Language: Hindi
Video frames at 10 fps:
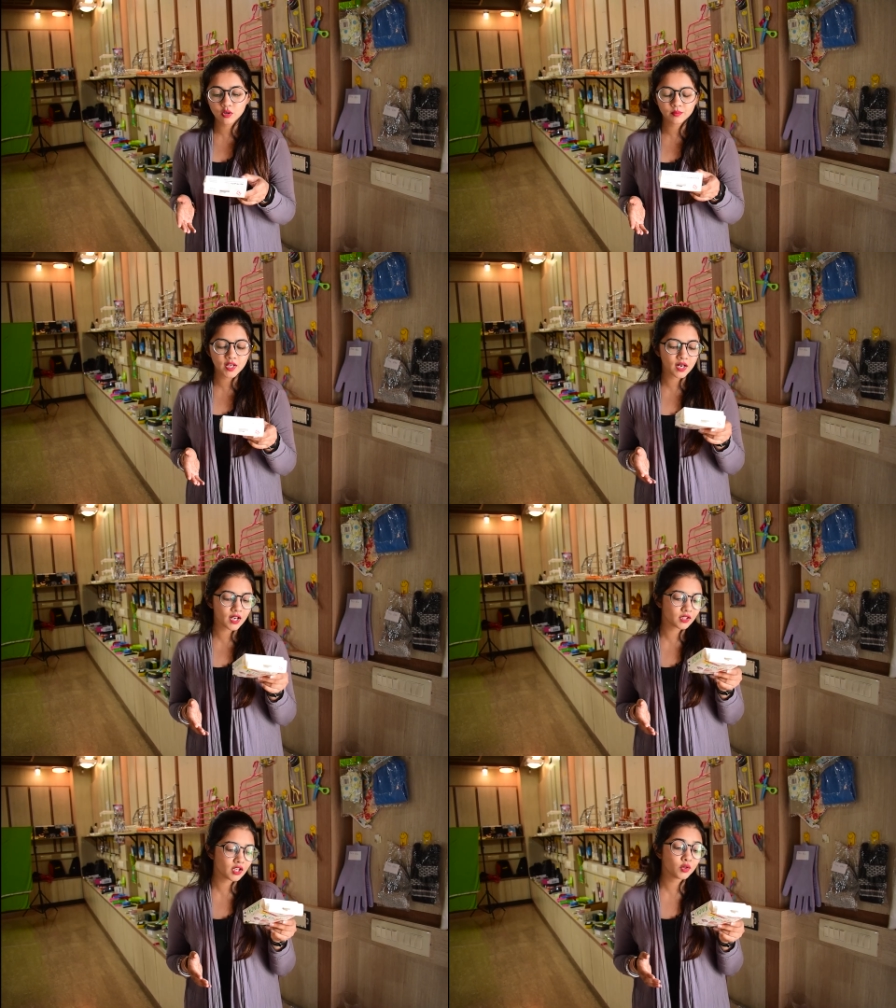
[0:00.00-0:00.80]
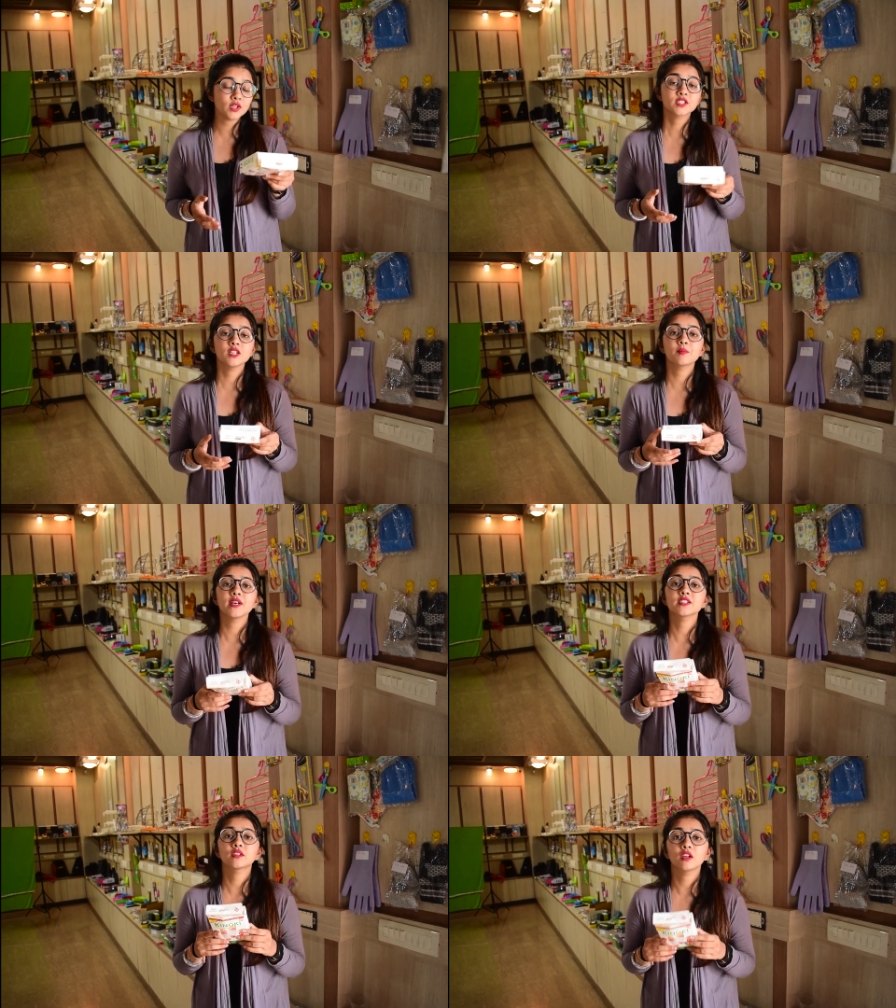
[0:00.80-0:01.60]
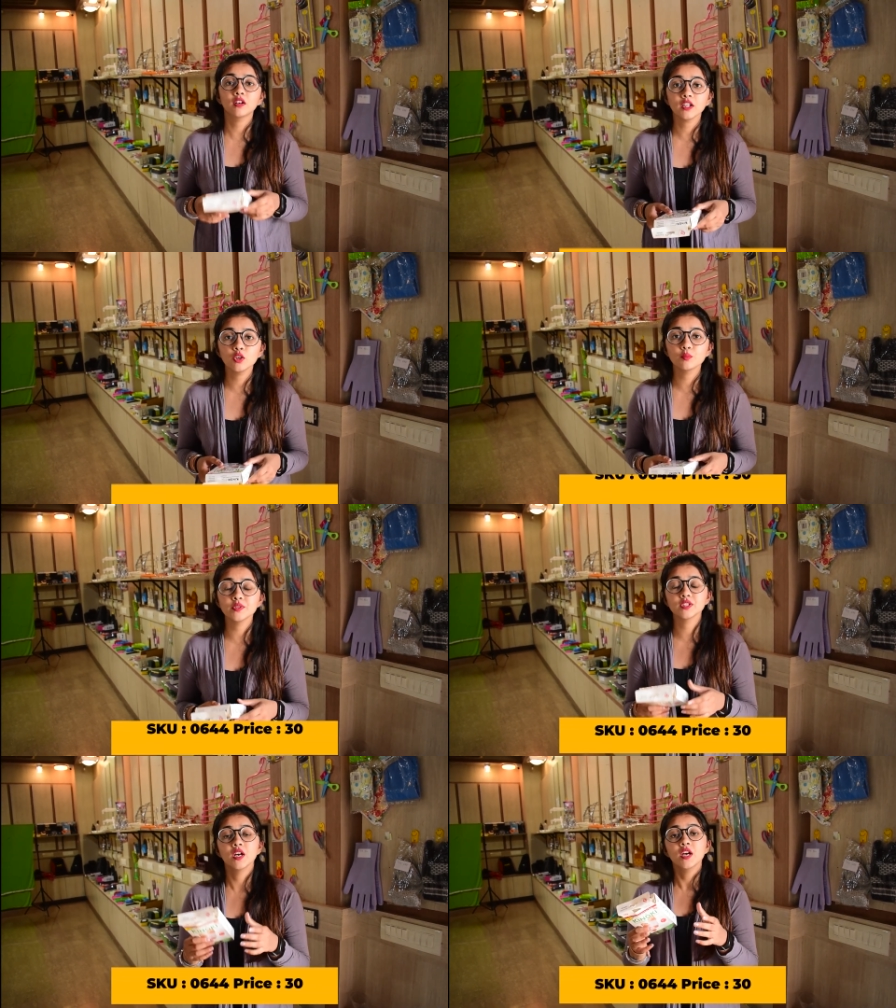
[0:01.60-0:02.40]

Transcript: को हम देख लेते हैं तो इसकी प्राइस है थर्टी रुपीज़